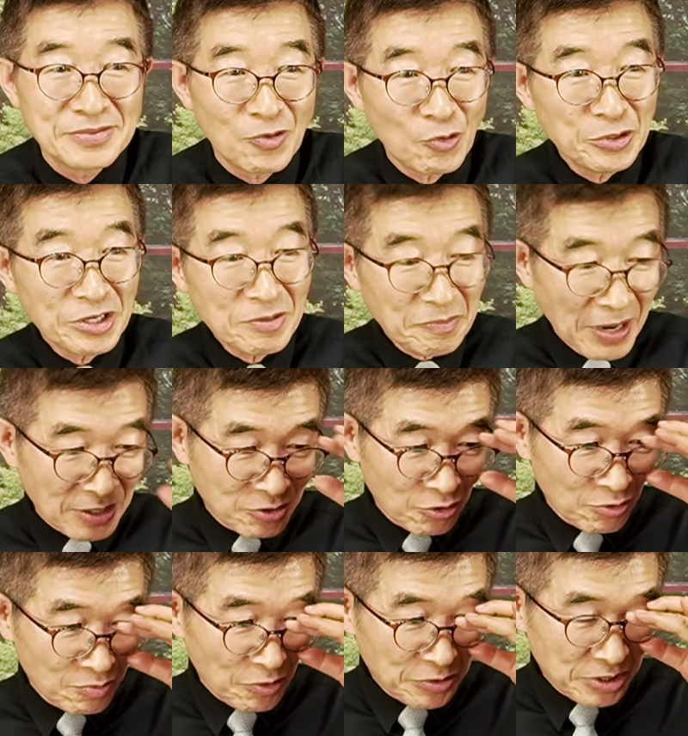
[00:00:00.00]
오늘
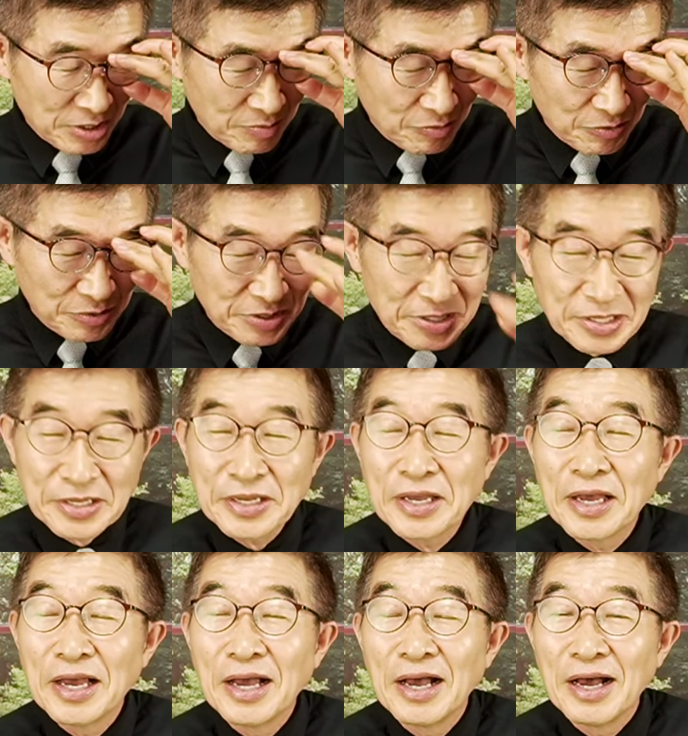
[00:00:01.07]
방송 보시는 분들이
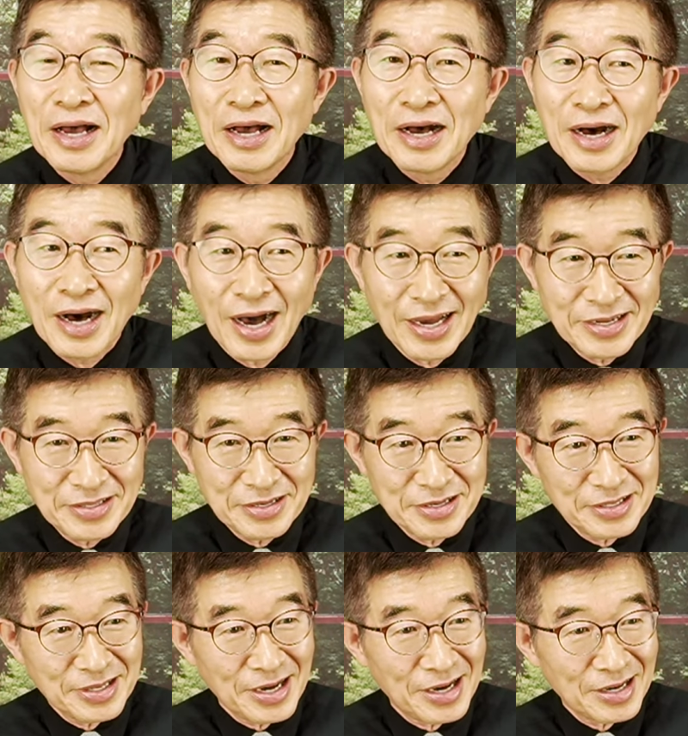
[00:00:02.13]

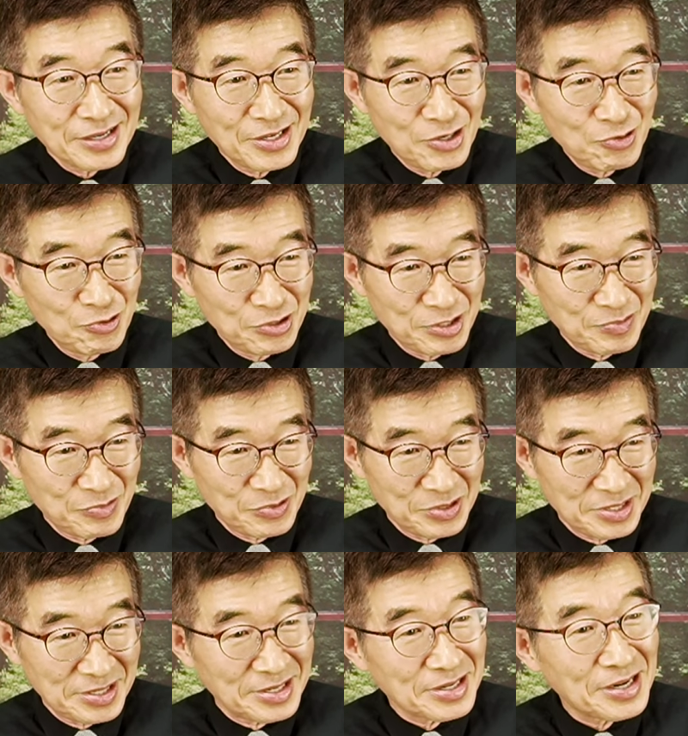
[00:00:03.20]
아이들을 다 키우신
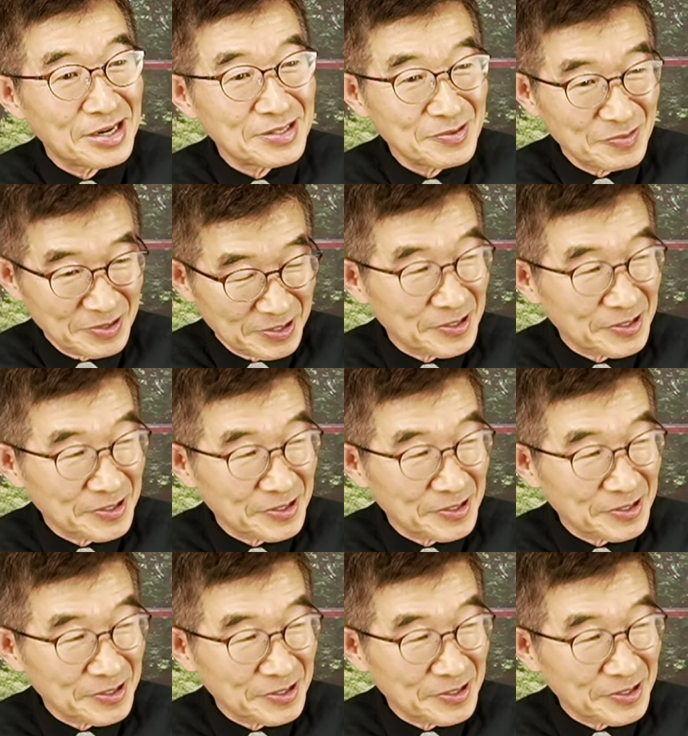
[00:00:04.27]
분들일 거 아닙니까